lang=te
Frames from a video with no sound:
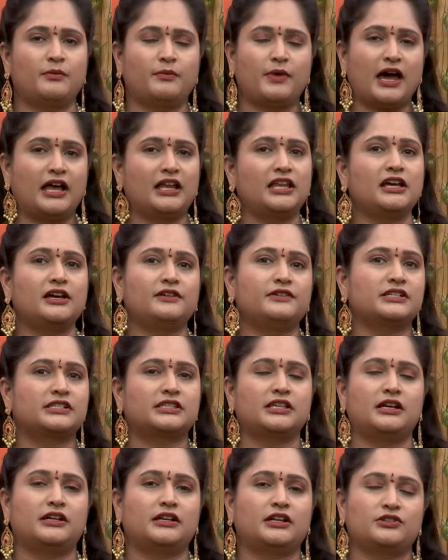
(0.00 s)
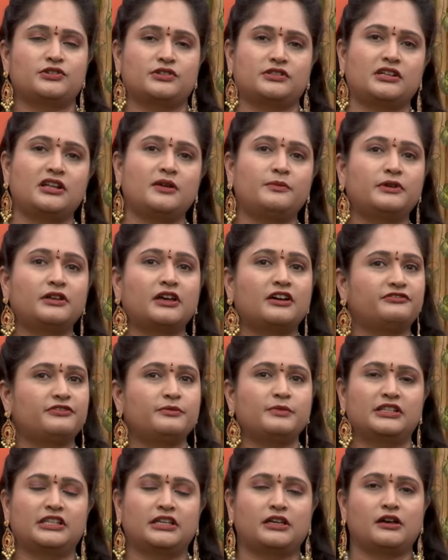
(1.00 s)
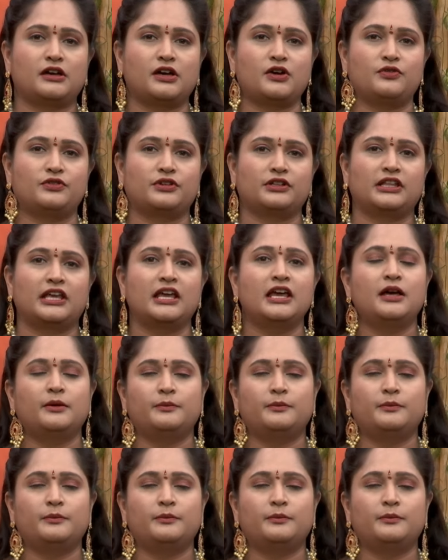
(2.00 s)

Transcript: బాల్యావస్థ అంటారు చూసారా అప్పుడు కఫం అధికంగా ఉంటుంది